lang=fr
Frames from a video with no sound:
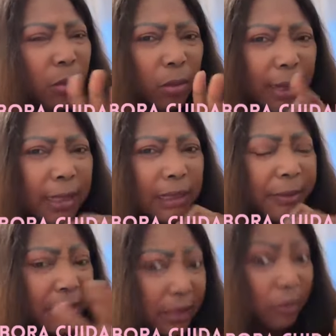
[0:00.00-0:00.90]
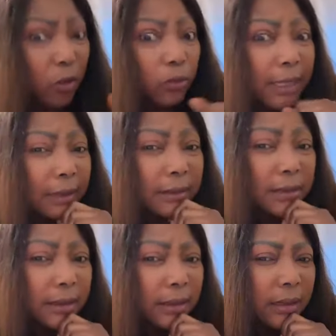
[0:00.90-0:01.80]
un moment là, ta petite soeur me contacte,